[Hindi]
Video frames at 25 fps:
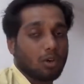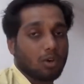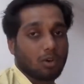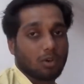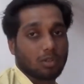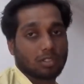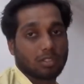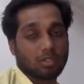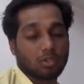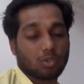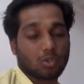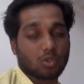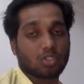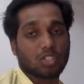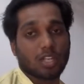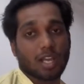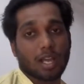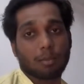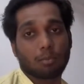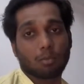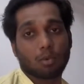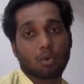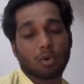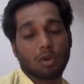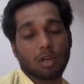और जो
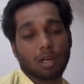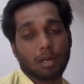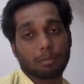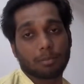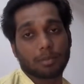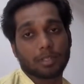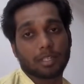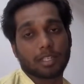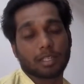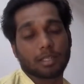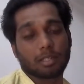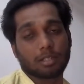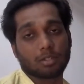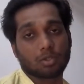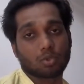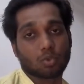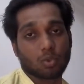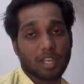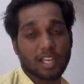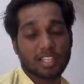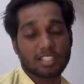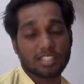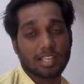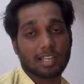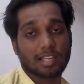शाम को आपने
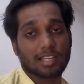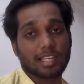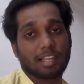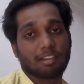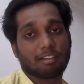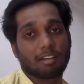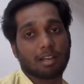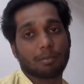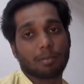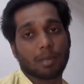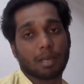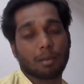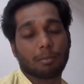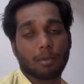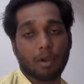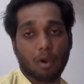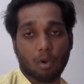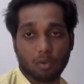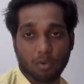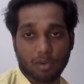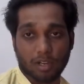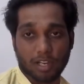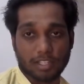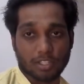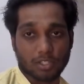सोया चंक लिया वहाँ पे आप
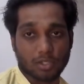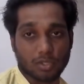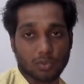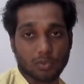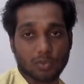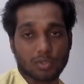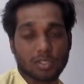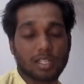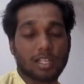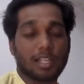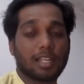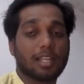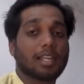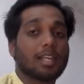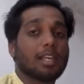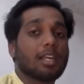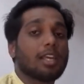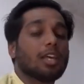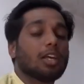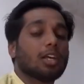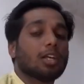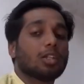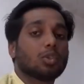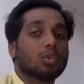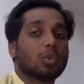ब्राउन राइस यूज़ लें
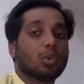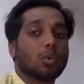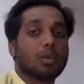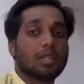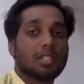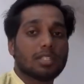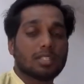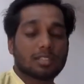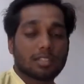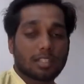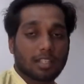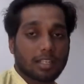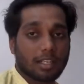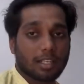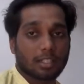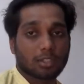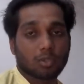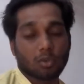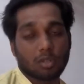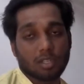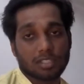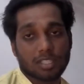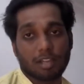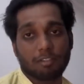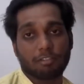तो इस तरह का
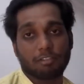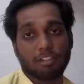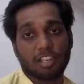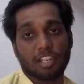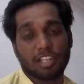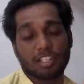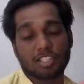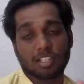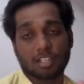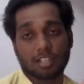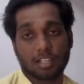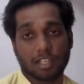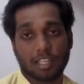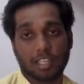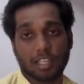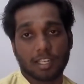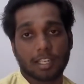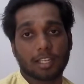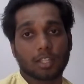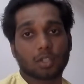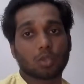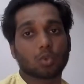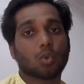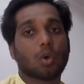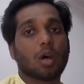थोड़ा सा आप वेरिएशन
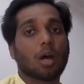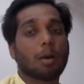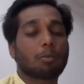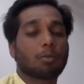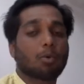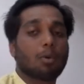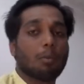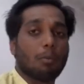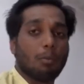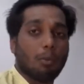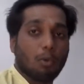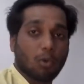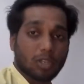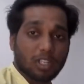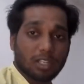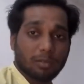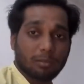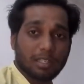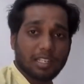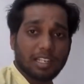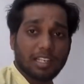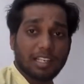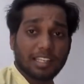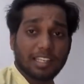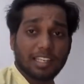रखेंगे तो आपको
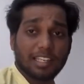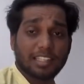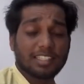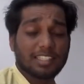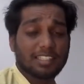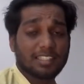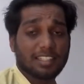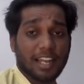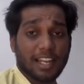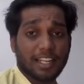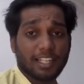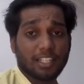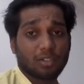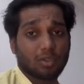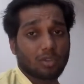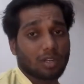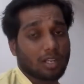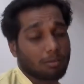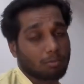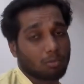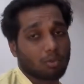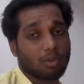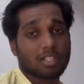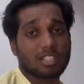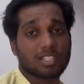बोरिंग भी नहीं लगेगी डाइट
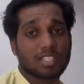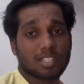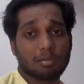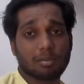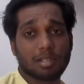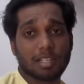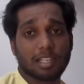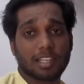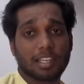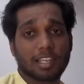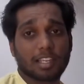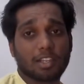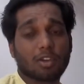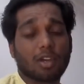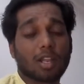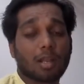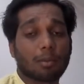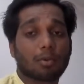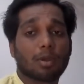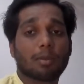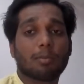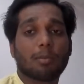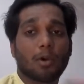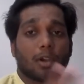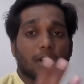और आपको अच्छी भी लगेगी और
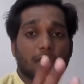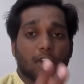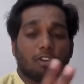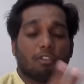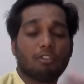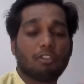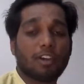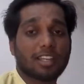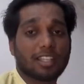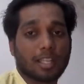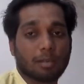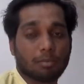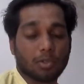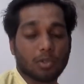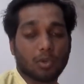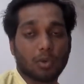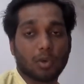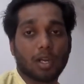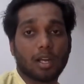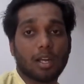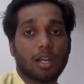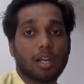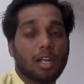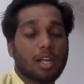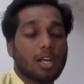आपकी बॉडी को फ़ायदा भी
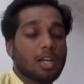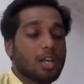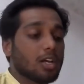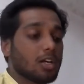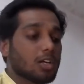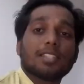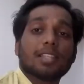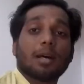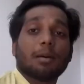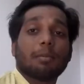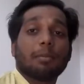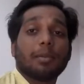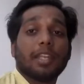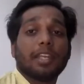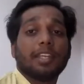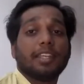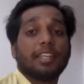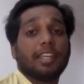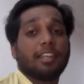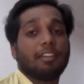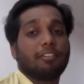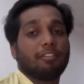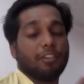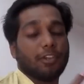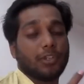होगा इस हमने
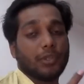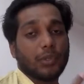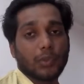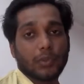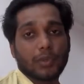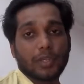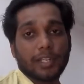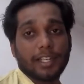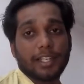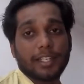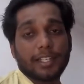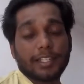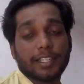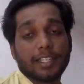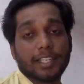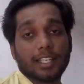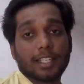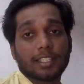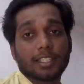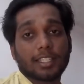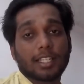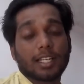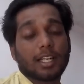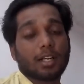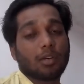एक वीडियो क्रिएट
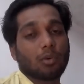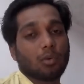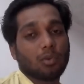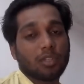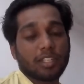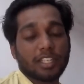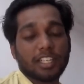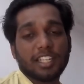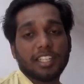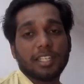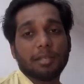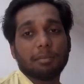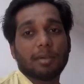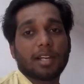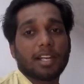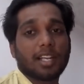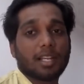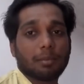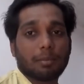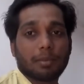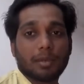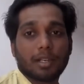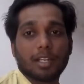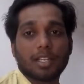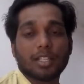किया था उनकी
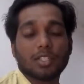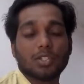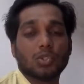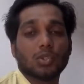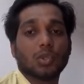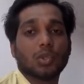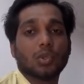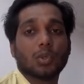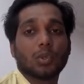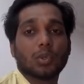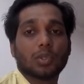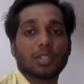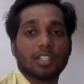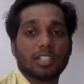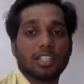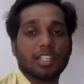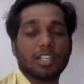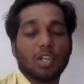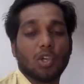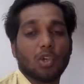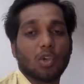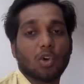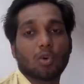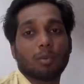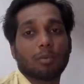डिमांड पर जो
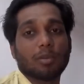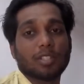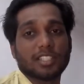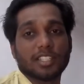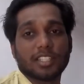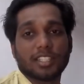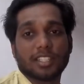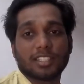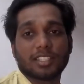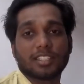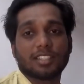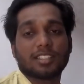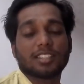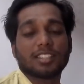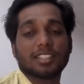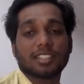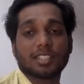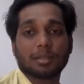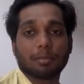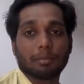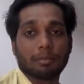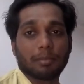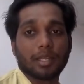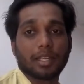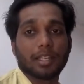कि लो
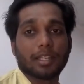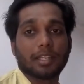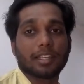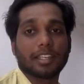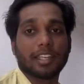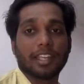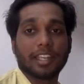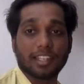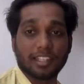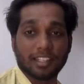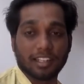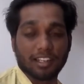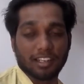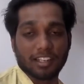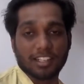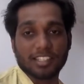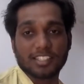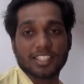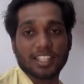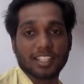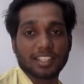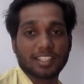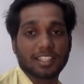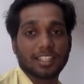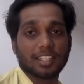बजट में गेन
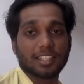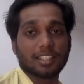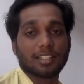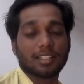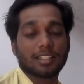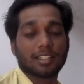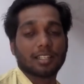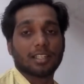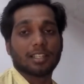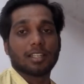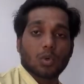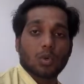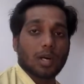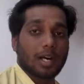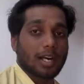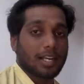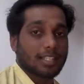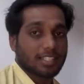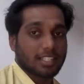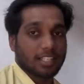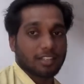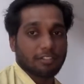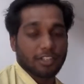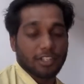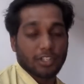करना चाहते हैं तो
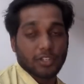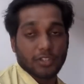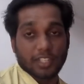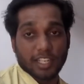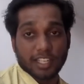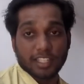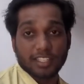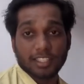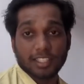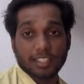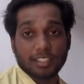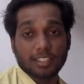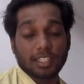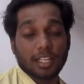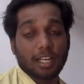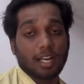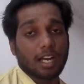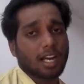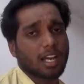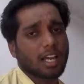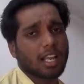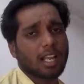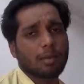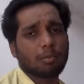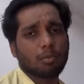आज का वीडियो यहीं तक था
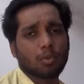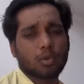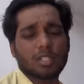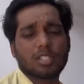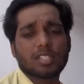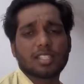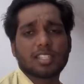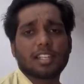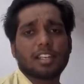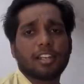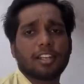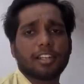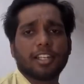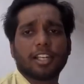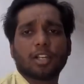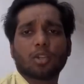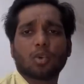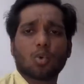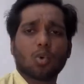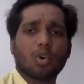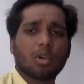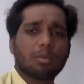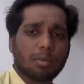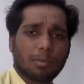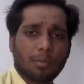अगर आपको इससे रिलेटेड
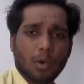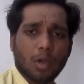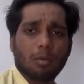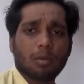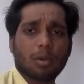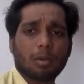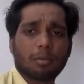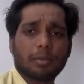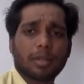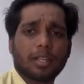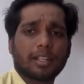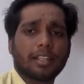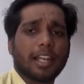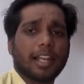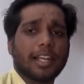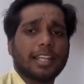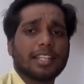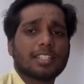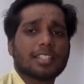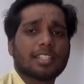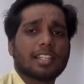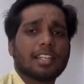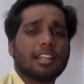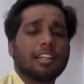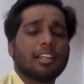कोई भी प्रॉब्लम है
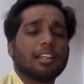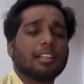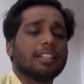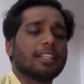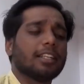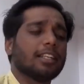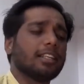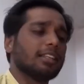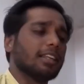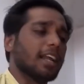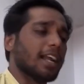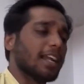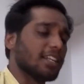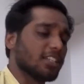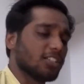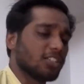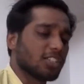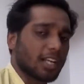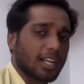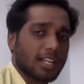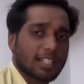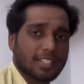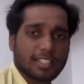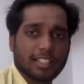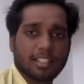डाइट से रिलेटेड डाइट
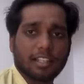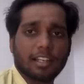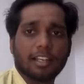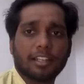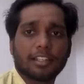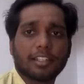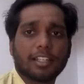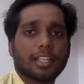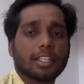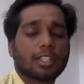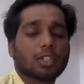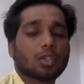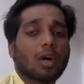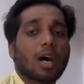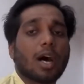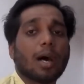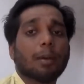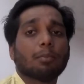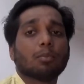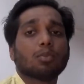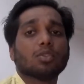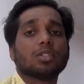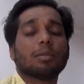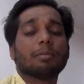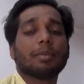चार्ट से रिलेटेड तो
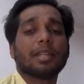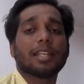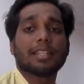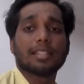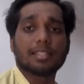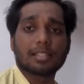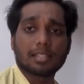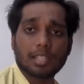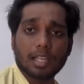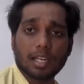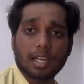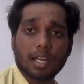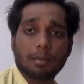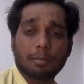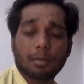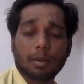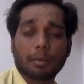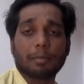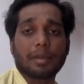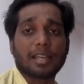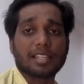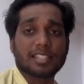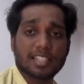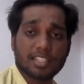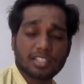आप मुझे मेरे इंस्टाग्राम
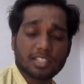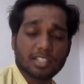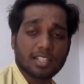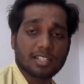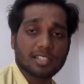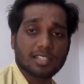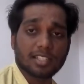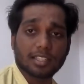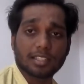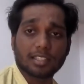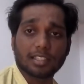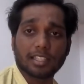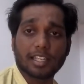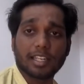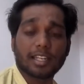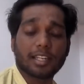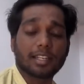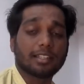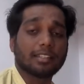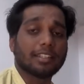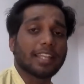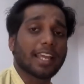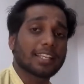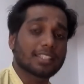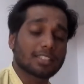पर मैसेज कर सकते
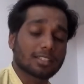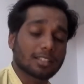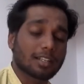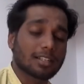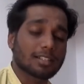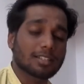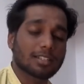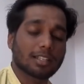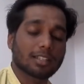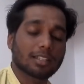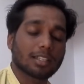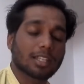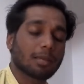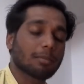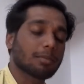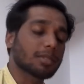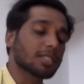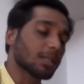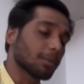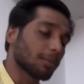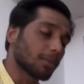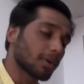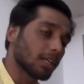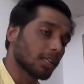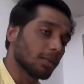हैं टेक्स्ट कर सकते हैं
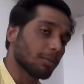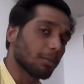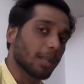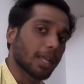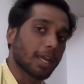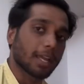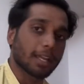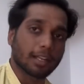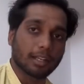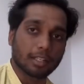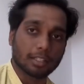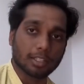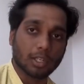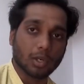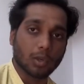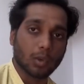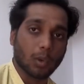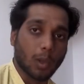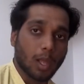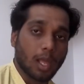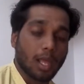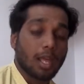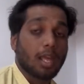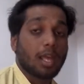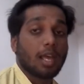मैं सबका रिप्लाई करता हूँ